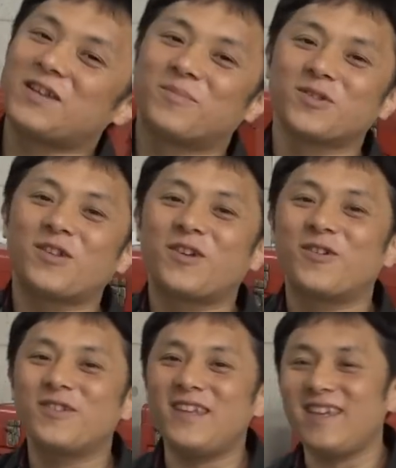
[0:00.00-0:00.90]
いているものの
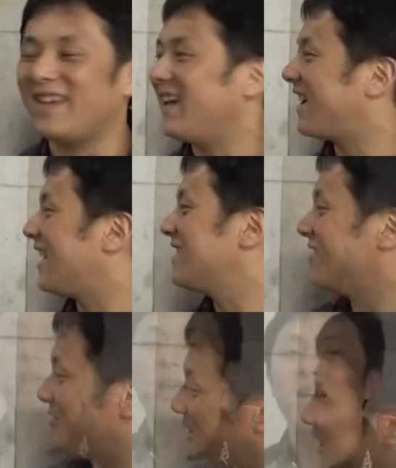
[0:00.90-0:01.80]
ように、感
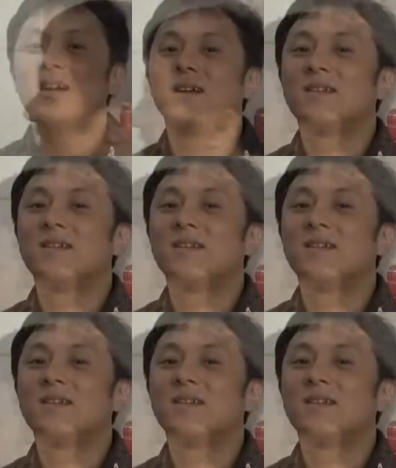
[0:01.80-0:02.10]
じると。